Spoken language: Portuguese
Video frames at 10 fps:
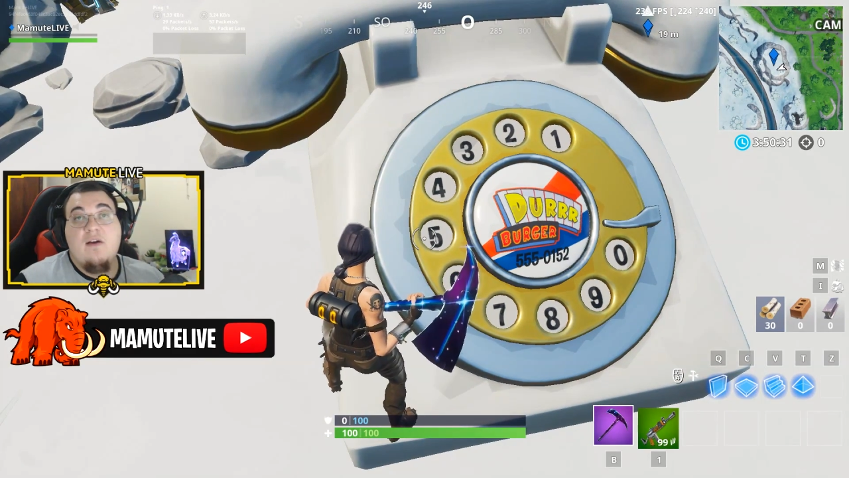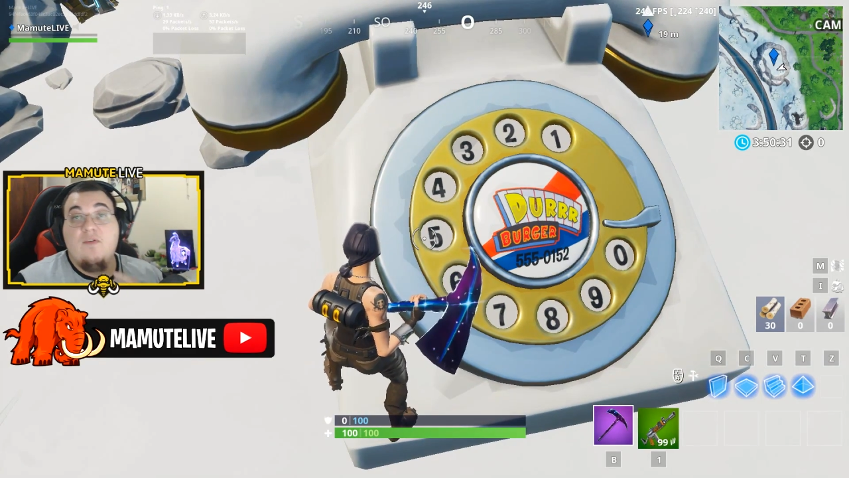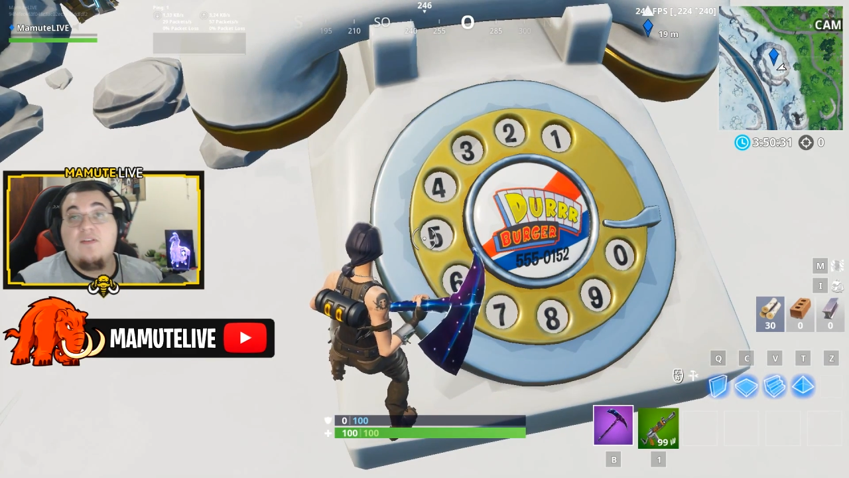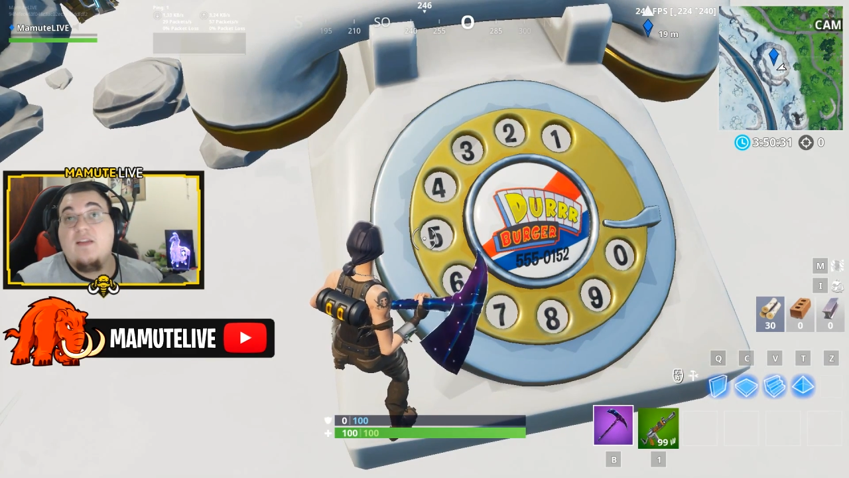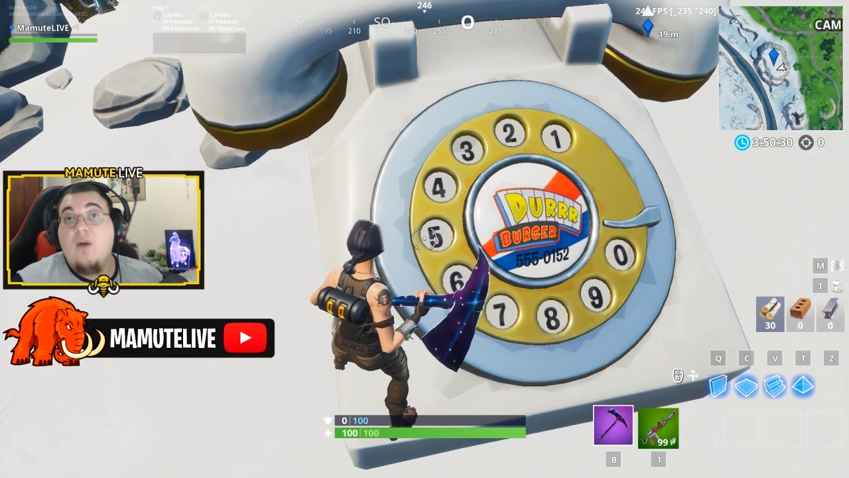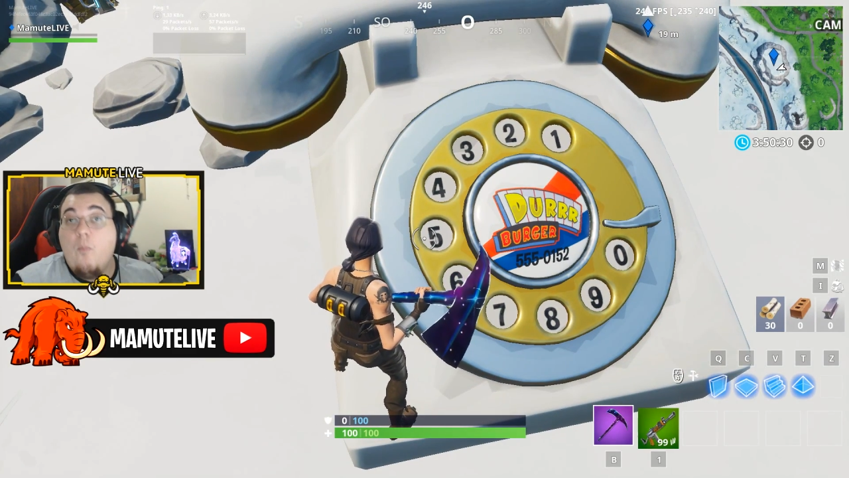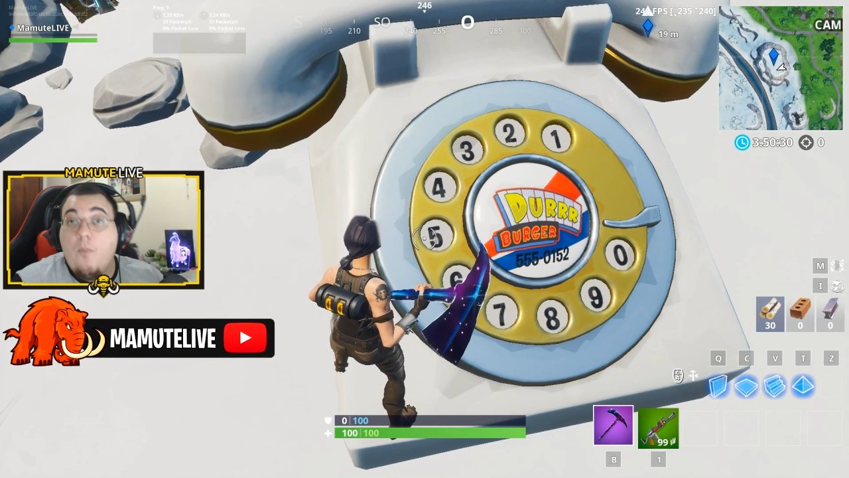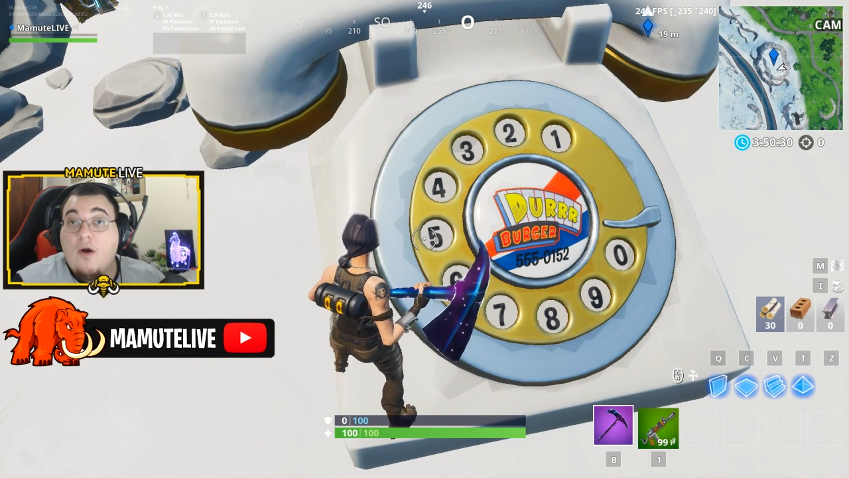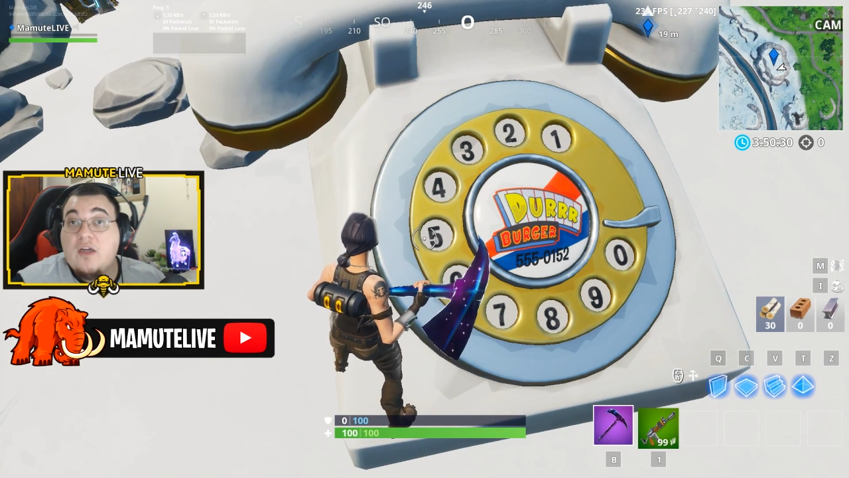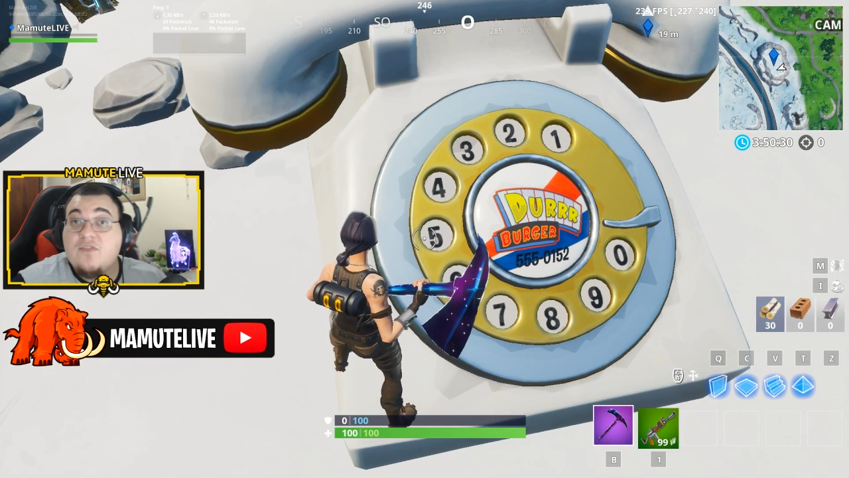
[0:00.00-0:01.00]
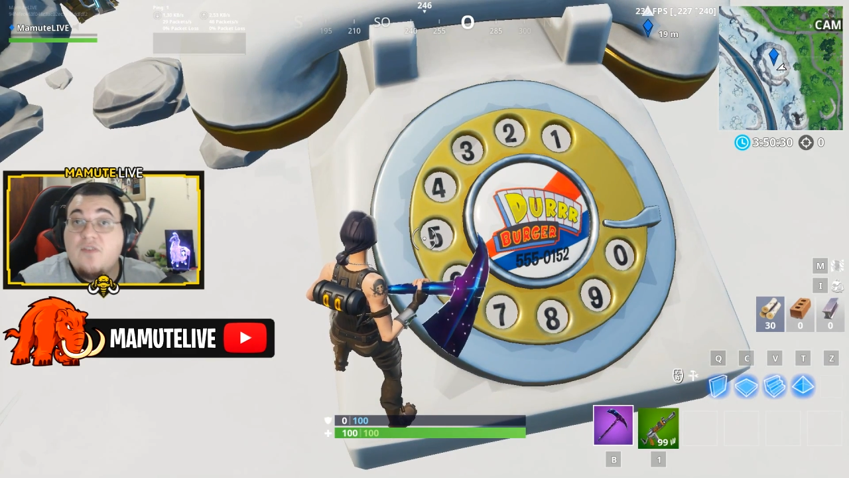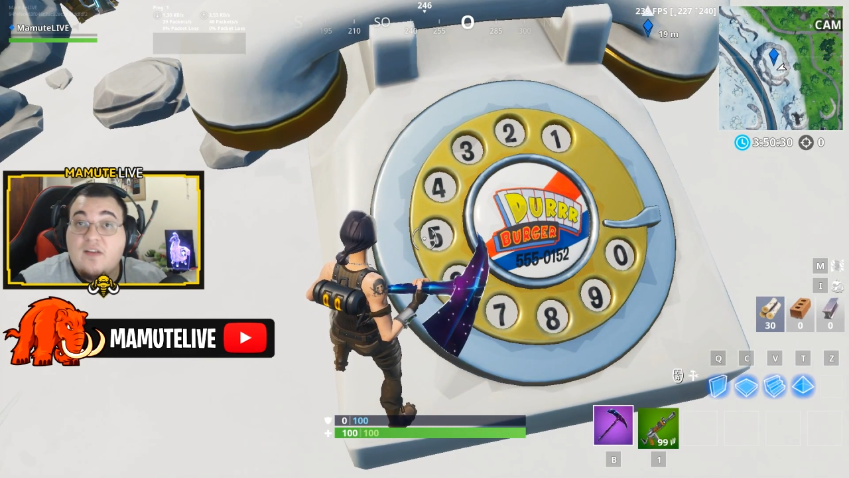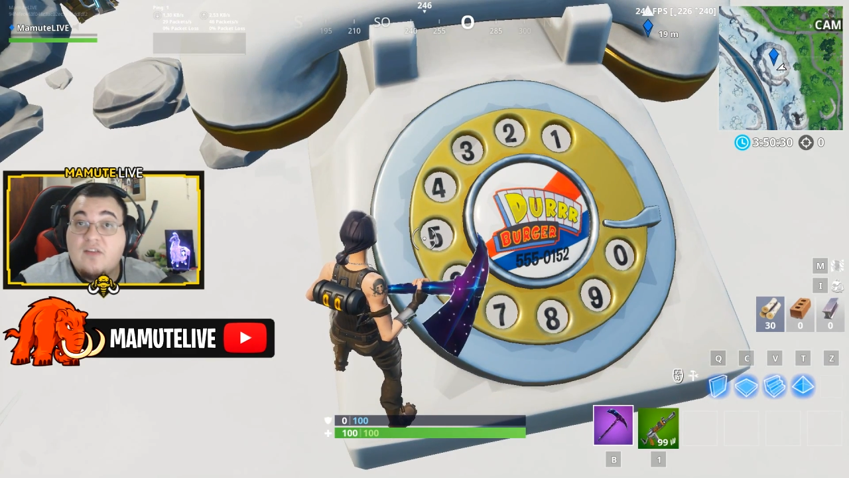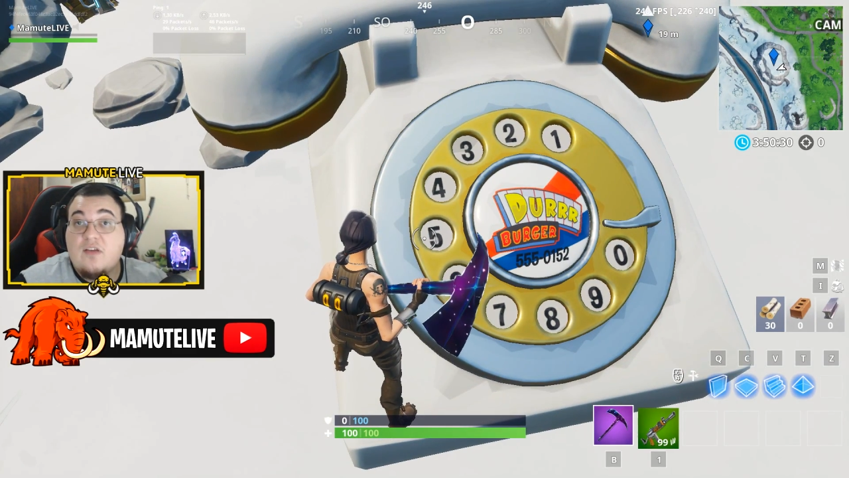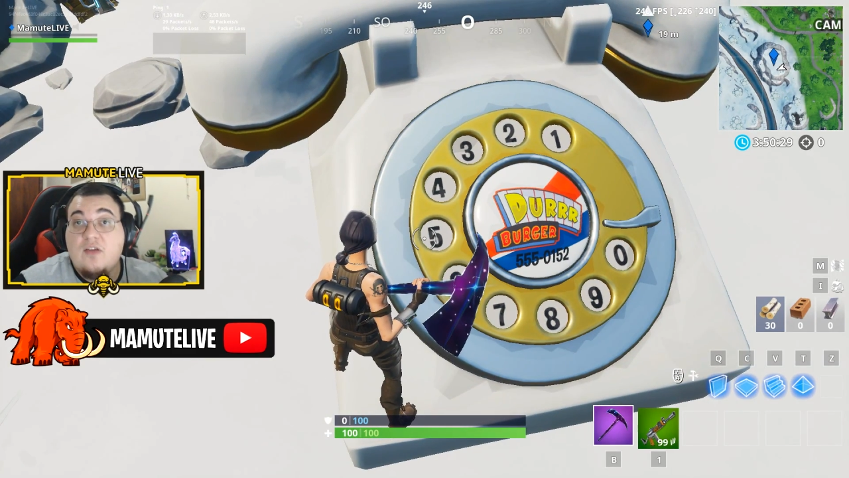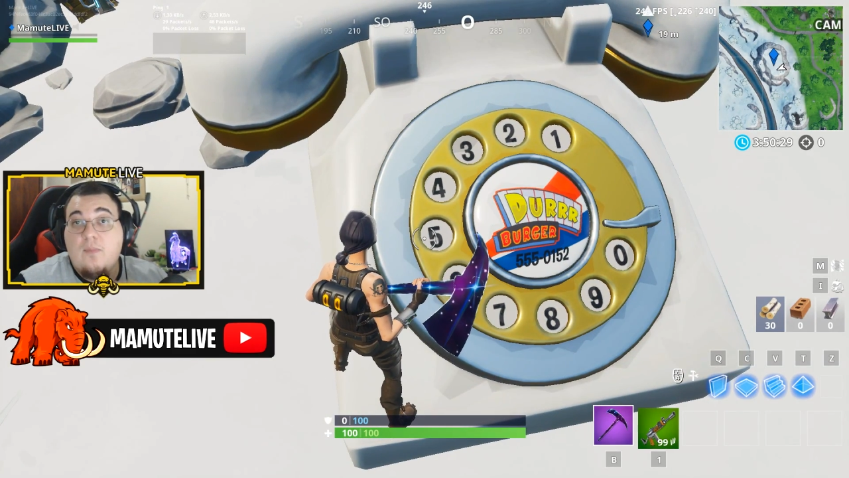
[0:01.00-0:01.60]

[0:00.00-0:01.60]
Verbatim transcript: Você não pode fazer isso aqui